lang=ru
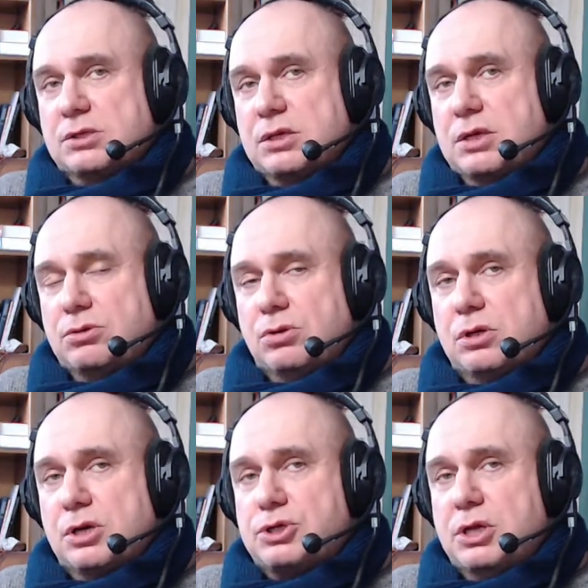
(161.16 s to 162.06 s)
сказать, который
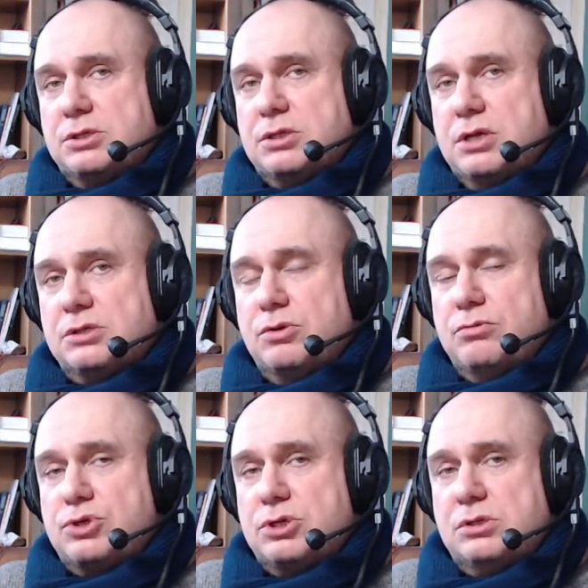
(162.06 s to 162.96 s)
рождается на
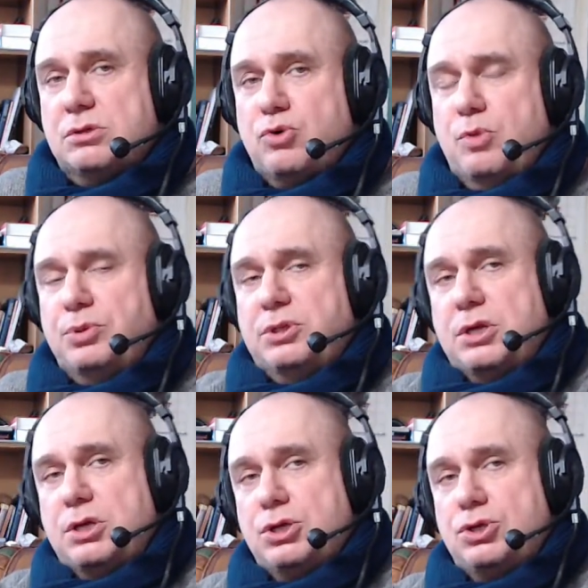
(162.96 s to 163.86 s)
основе жизненного опыта
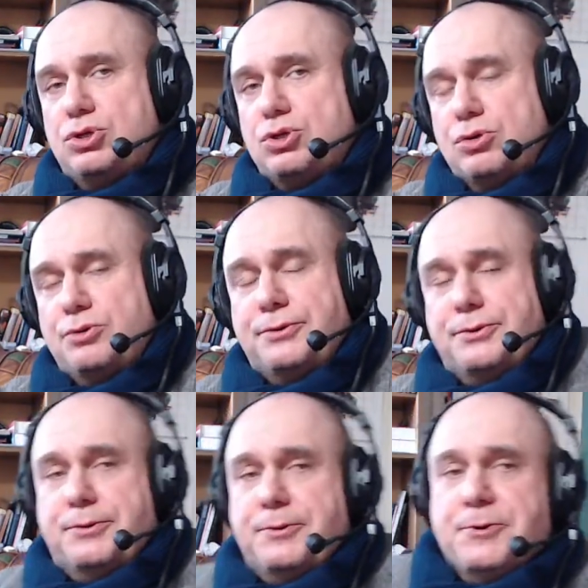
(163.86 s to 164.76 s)
и
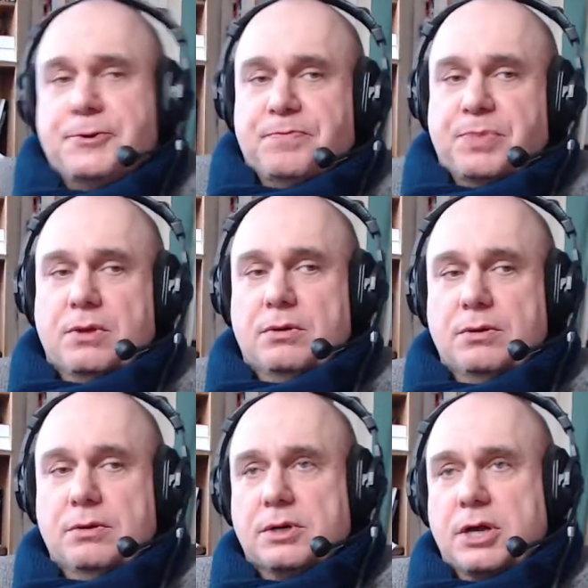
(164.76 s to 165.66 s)
еще
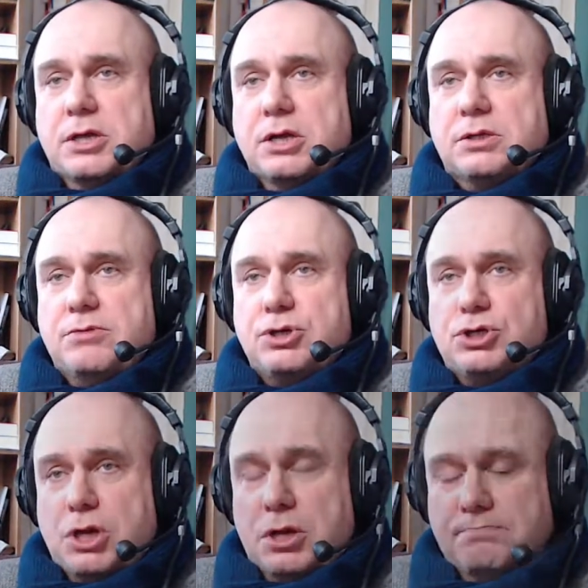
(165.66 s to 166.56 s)
э, каких-то
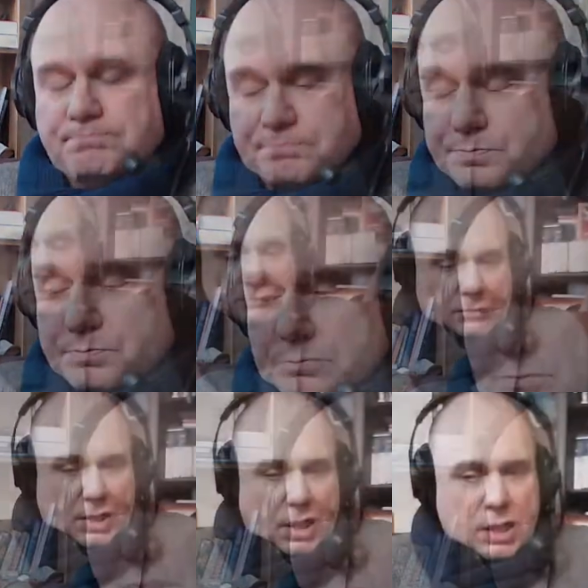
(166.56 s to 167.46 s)
вещей.
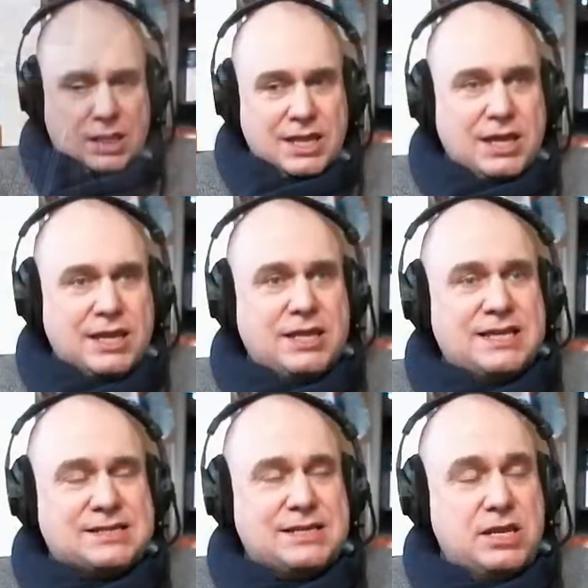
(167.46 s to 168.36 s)
Или
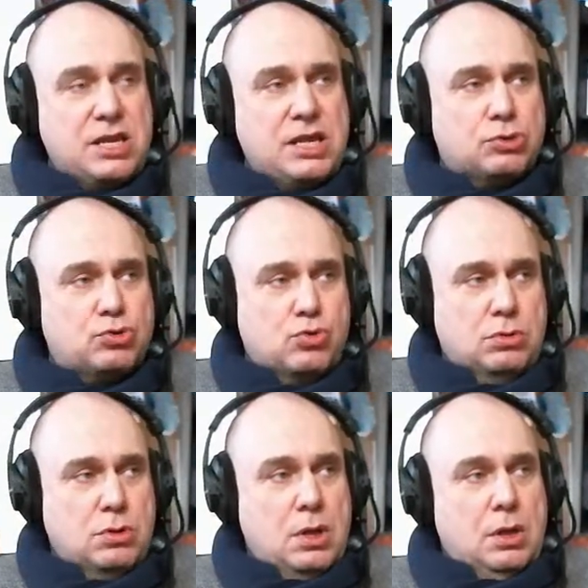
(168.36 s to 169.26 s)
если нету
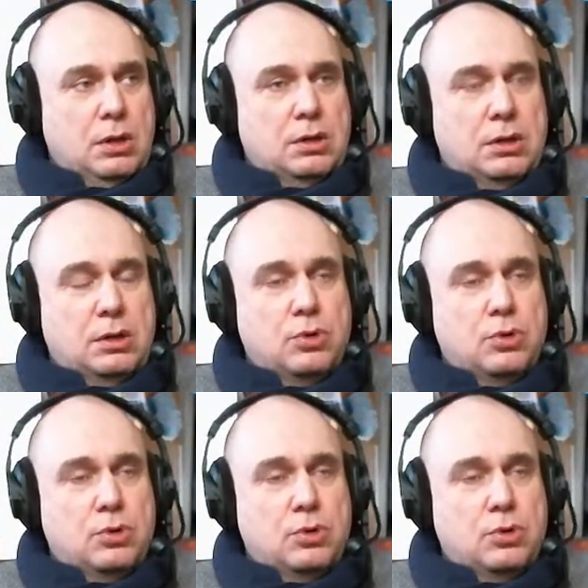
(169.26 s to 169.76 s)
э,